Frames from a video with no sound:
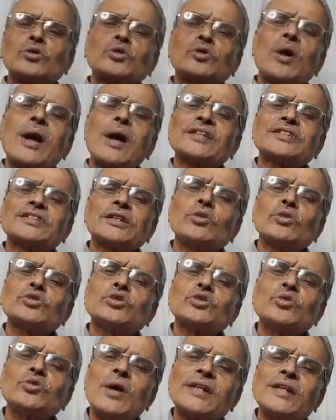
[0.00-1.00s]
রোগ তো
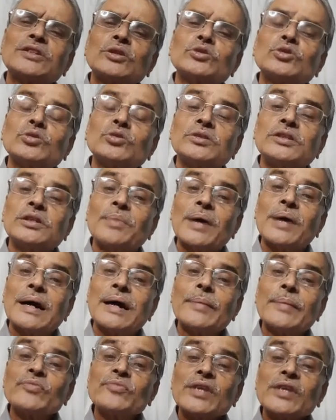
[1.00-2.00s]
আছে ওষুধও আছে ওষুধ
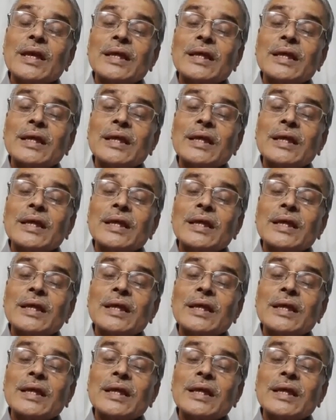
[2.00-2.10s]
দিবা